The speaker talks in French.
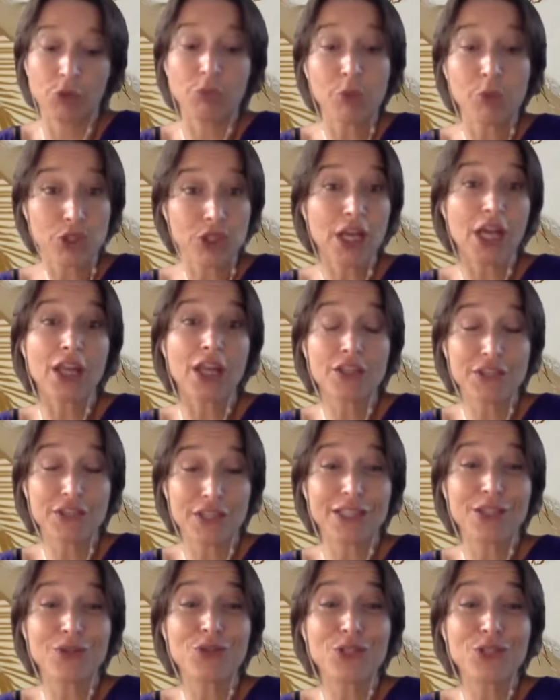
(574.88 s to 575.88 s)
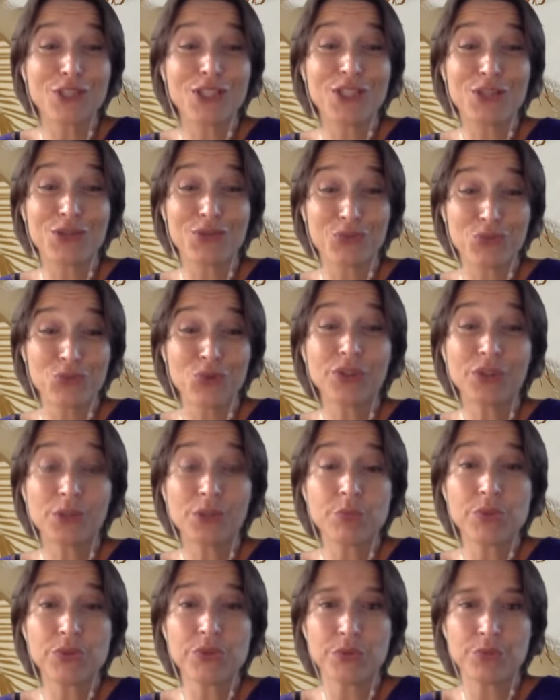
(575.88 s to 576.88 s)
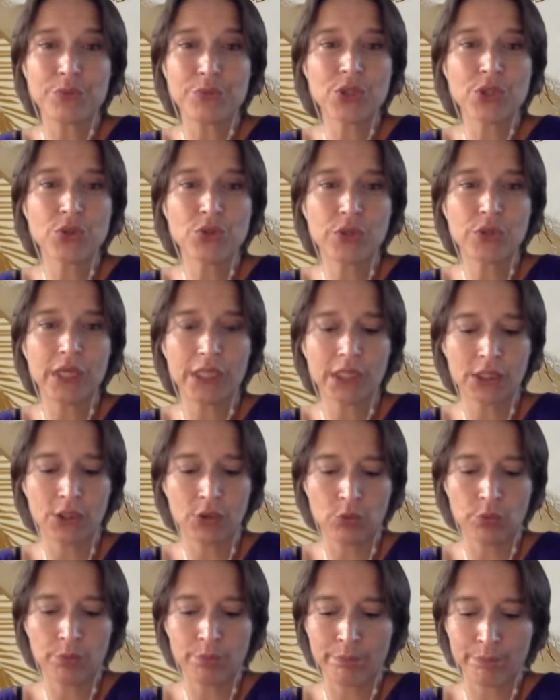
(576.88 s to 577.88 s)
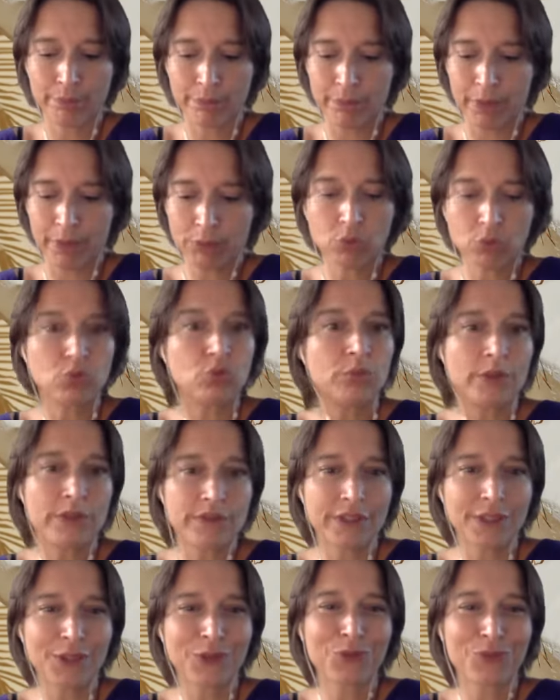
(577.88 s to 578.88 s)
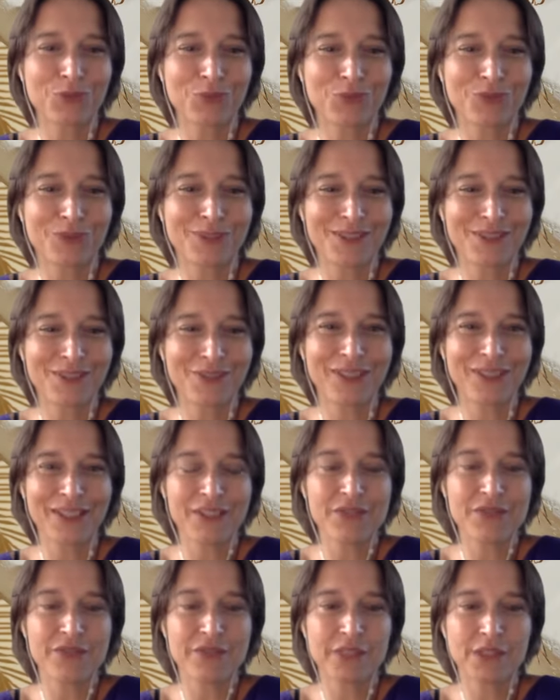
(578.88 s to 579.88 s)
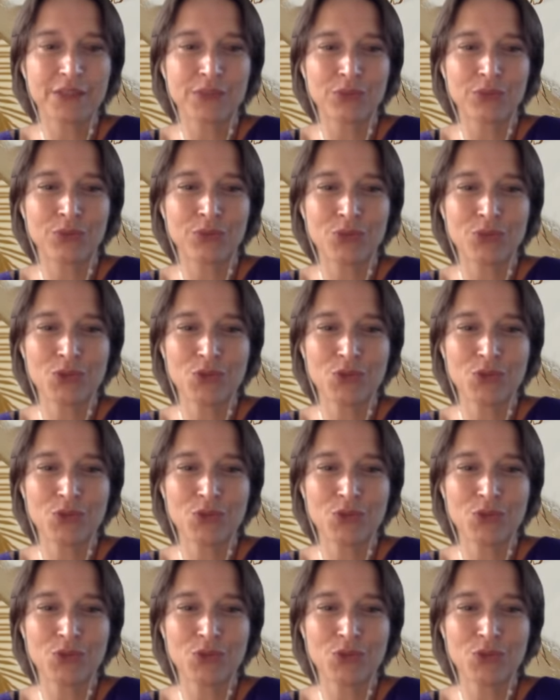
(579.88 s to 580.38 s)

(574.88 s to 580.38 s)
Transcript: bah, c'était une décision lourde hein, parce que moi, je gagne euh, pas beaucoup ma vie depuis 15-20 euh, ans.